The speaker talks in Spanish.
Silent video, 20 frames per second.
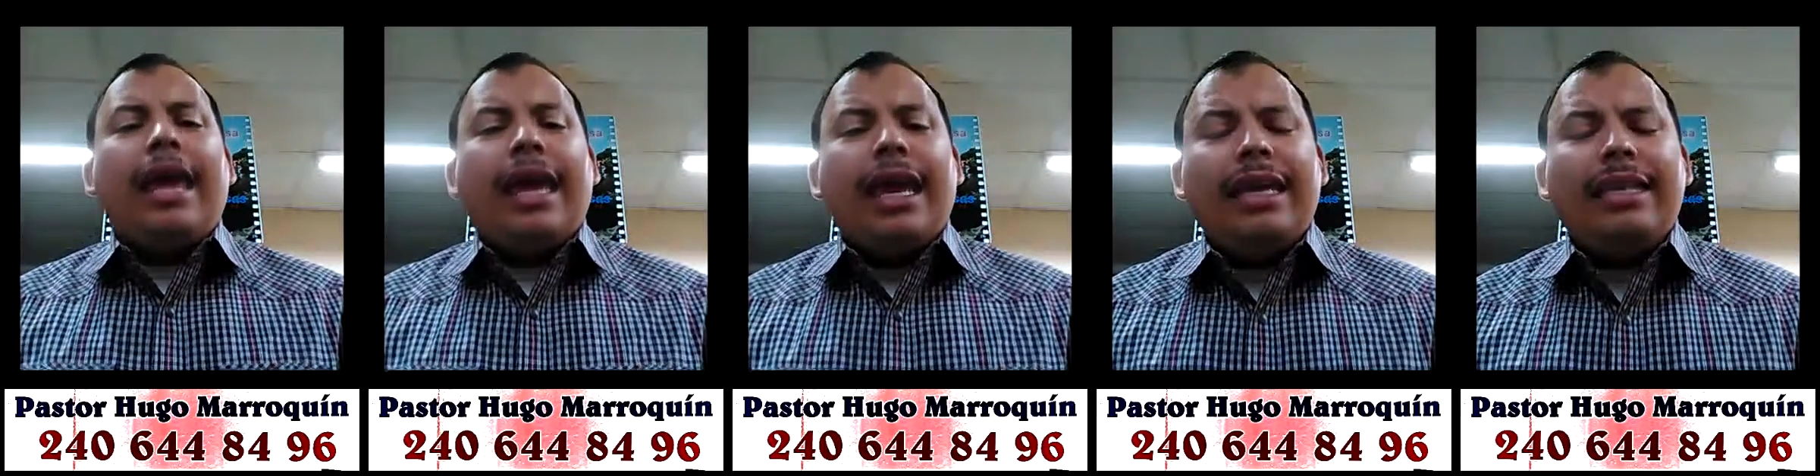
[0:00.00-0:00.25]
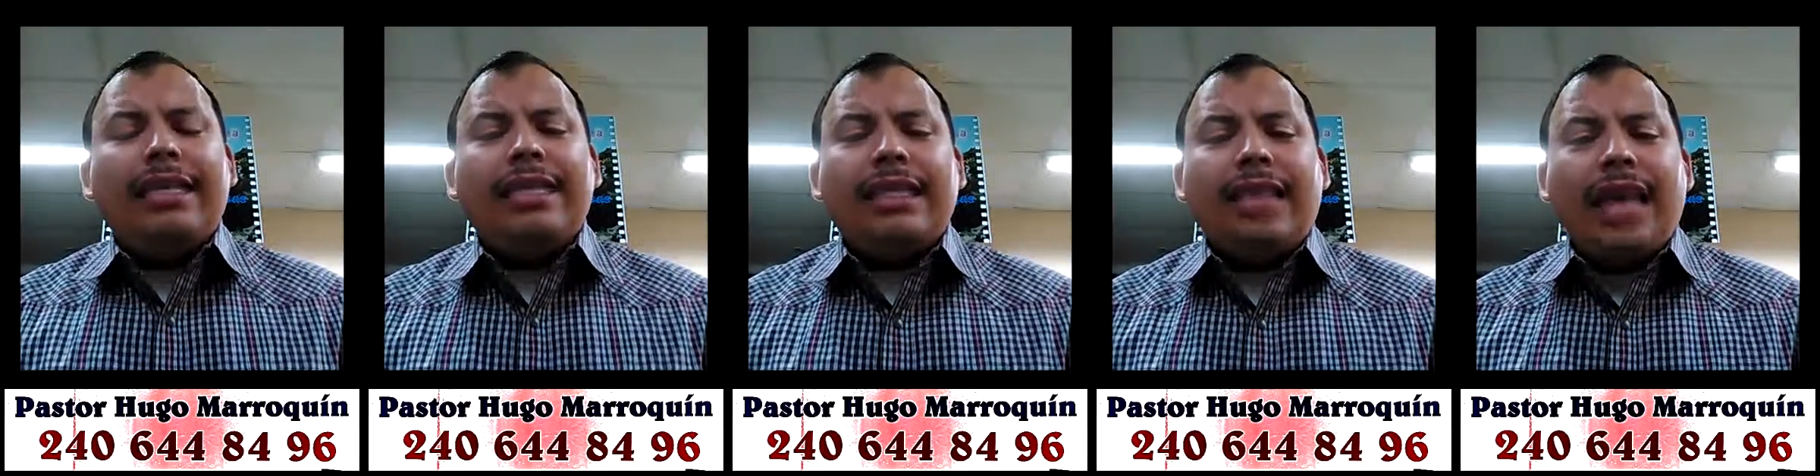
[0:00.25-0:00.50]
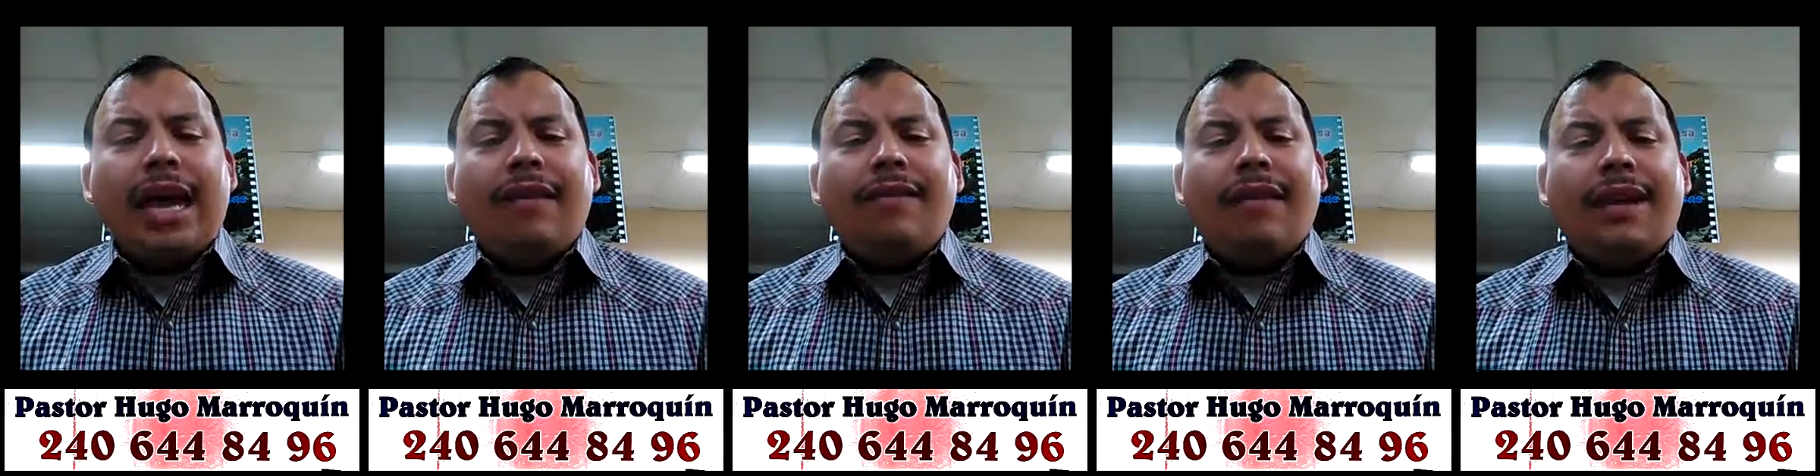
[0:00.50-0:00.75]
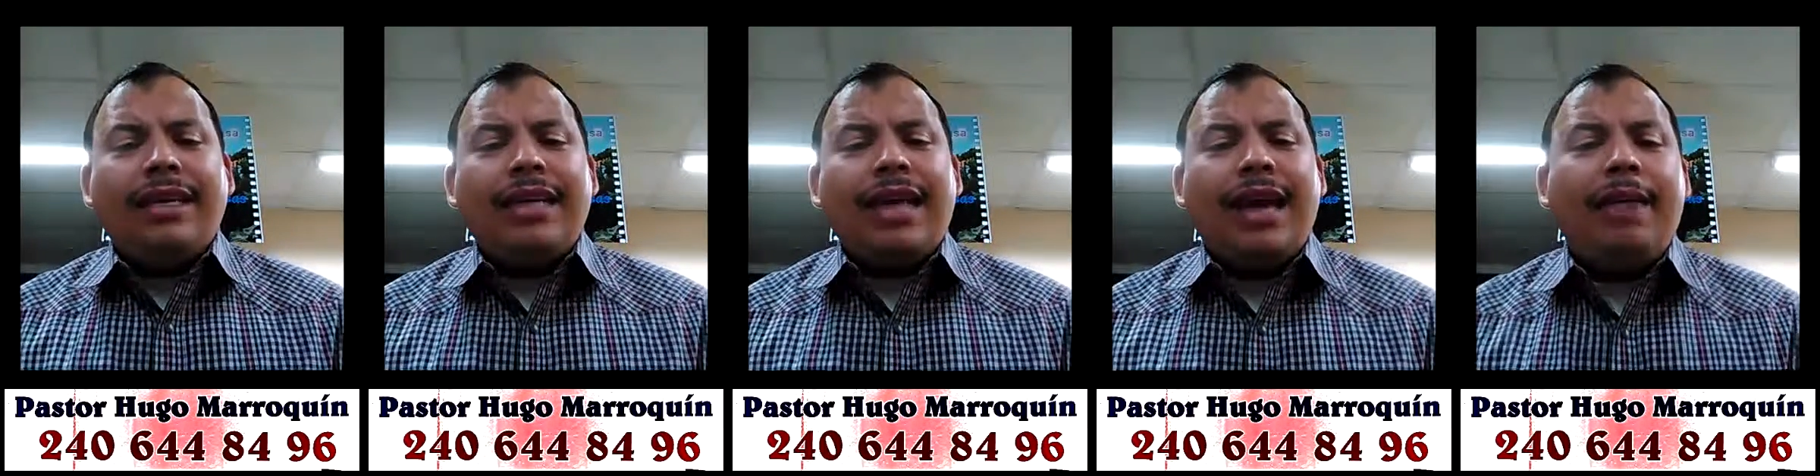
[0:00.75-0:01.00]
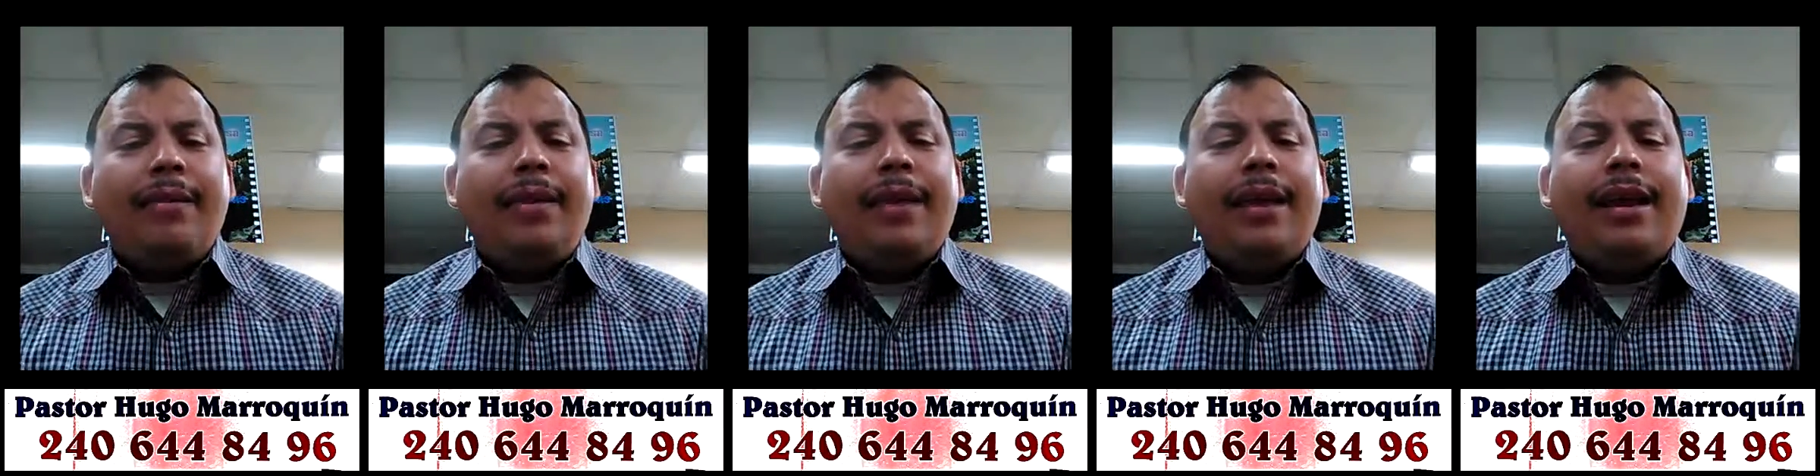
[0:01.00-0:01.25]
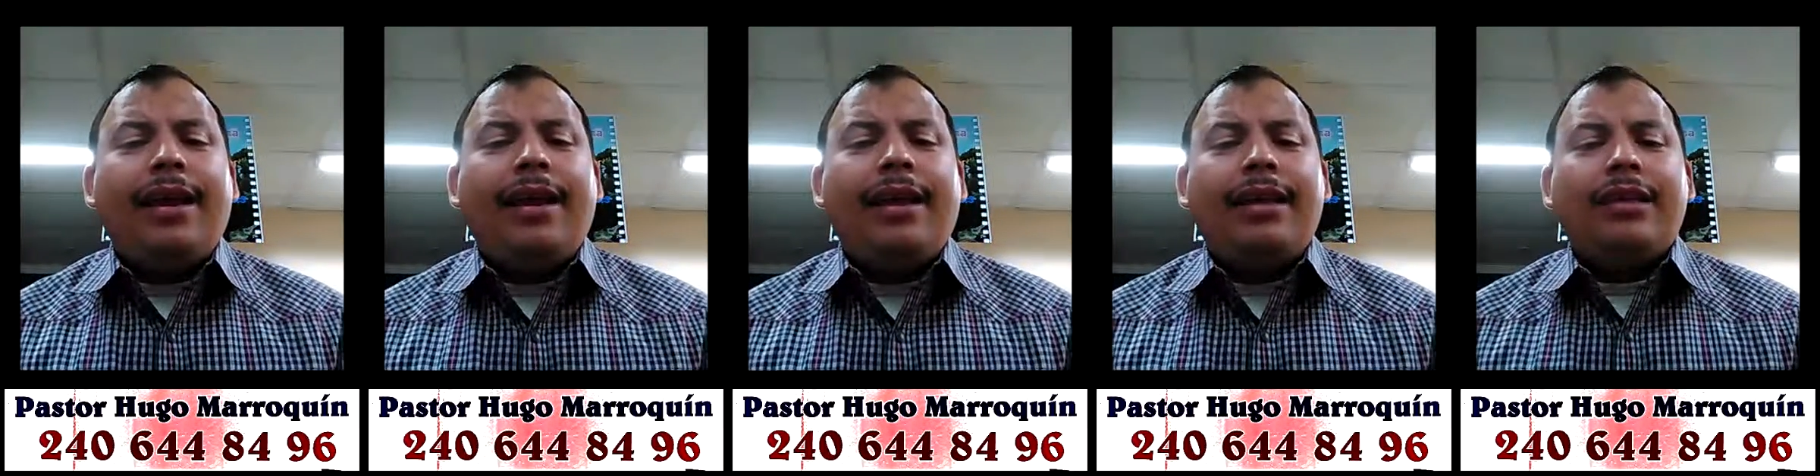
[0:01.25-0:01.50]
estaba, ya
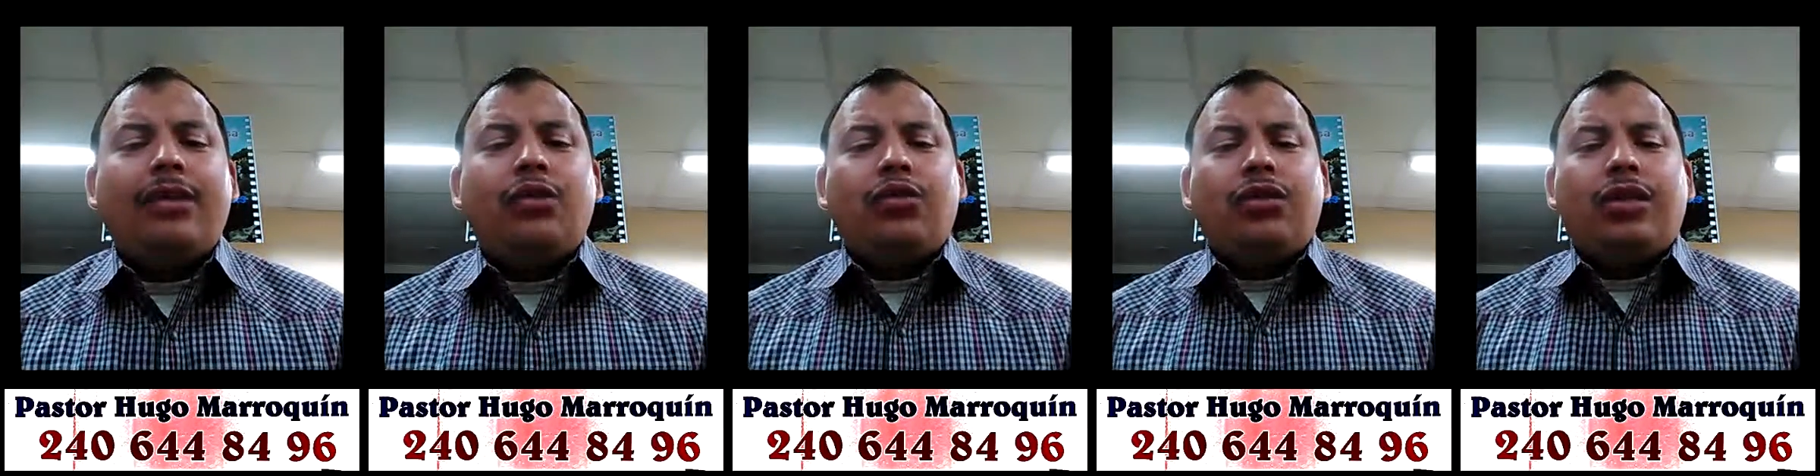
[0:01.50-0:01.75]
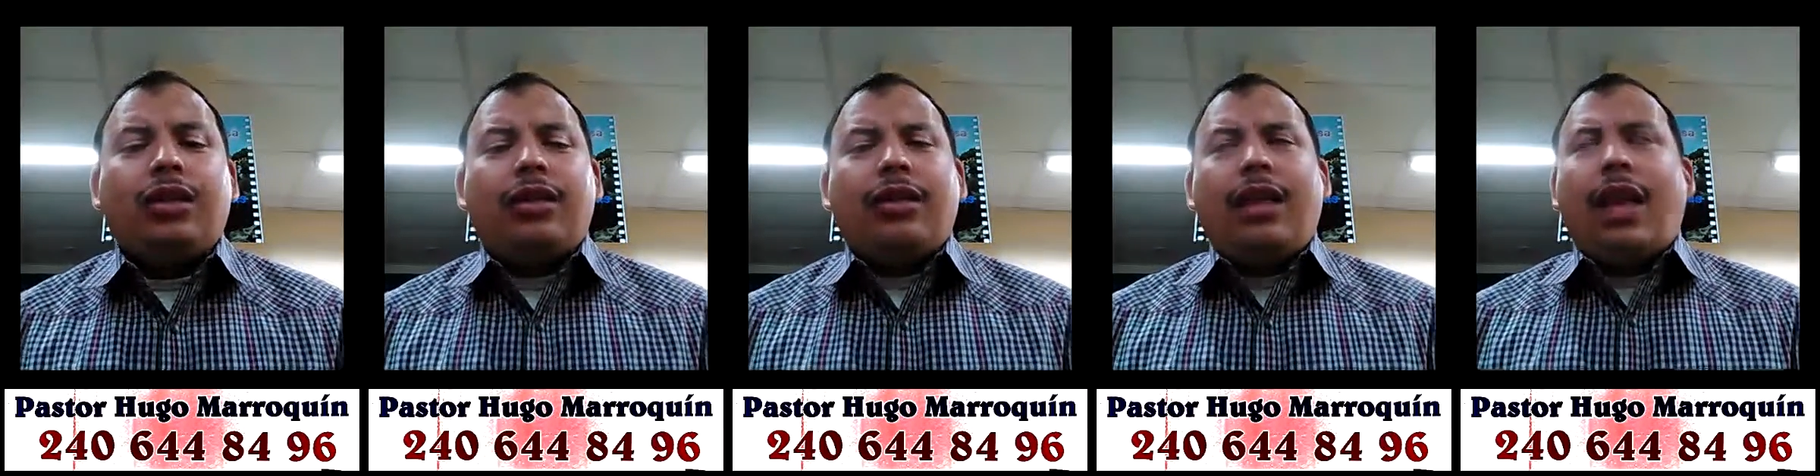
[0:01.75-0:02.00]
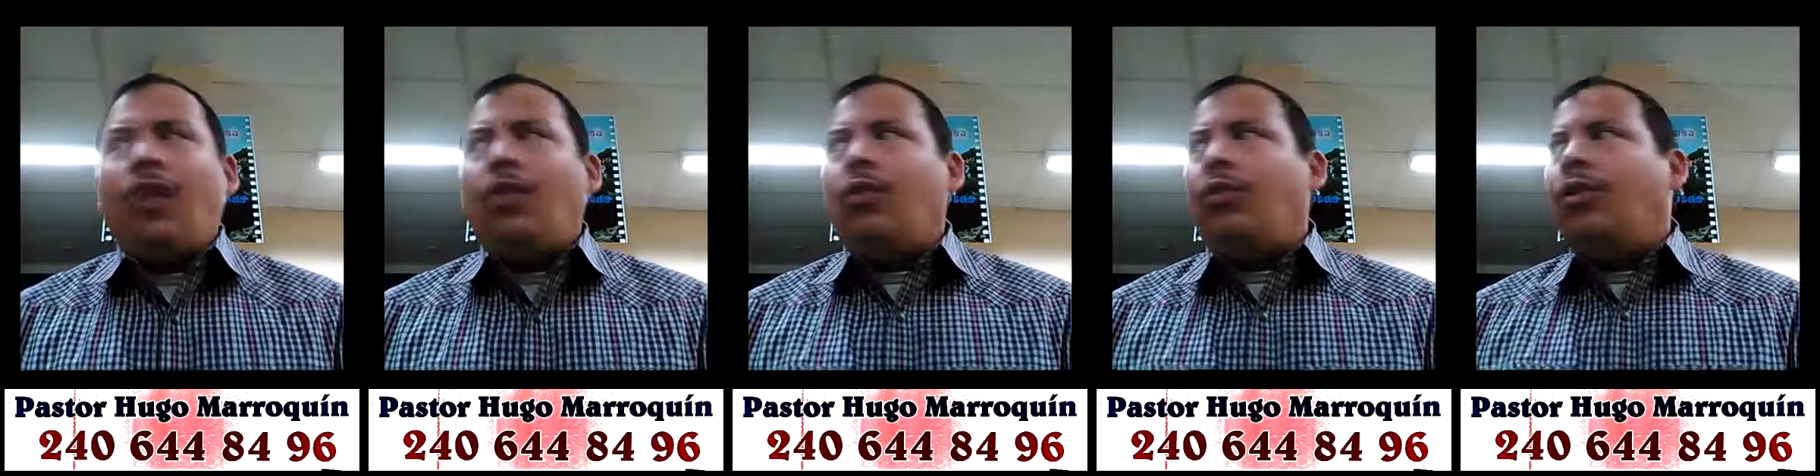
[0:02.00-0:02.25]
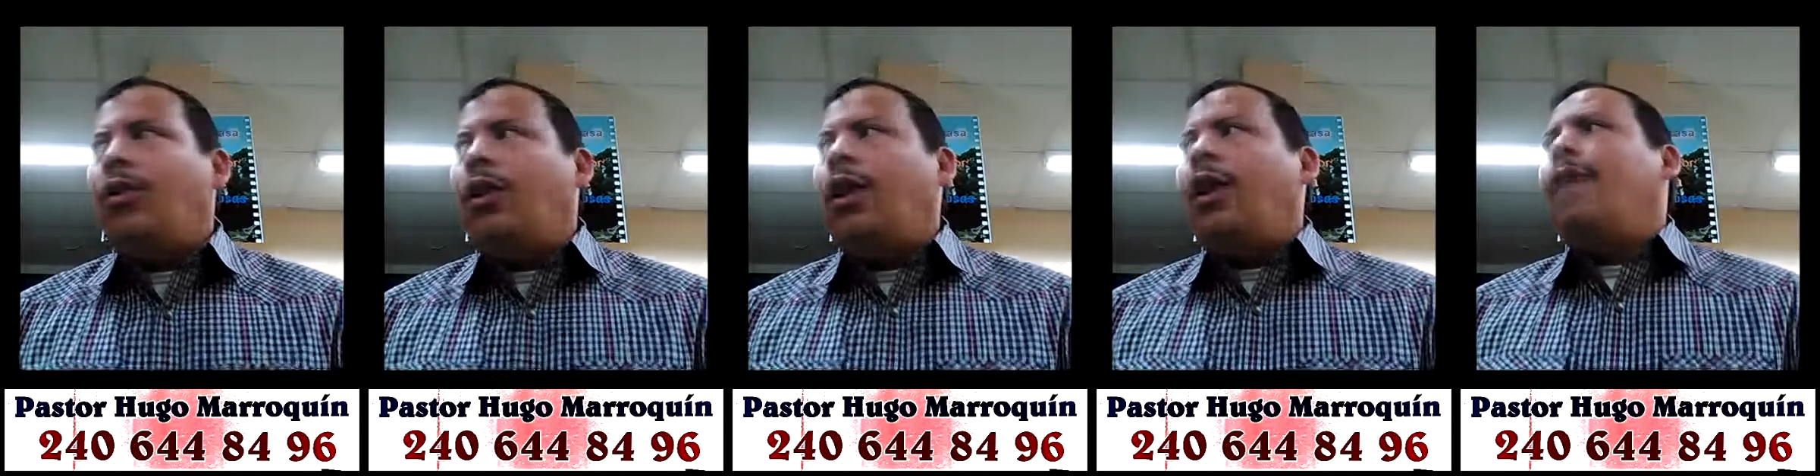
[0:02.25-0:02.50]
había resucitado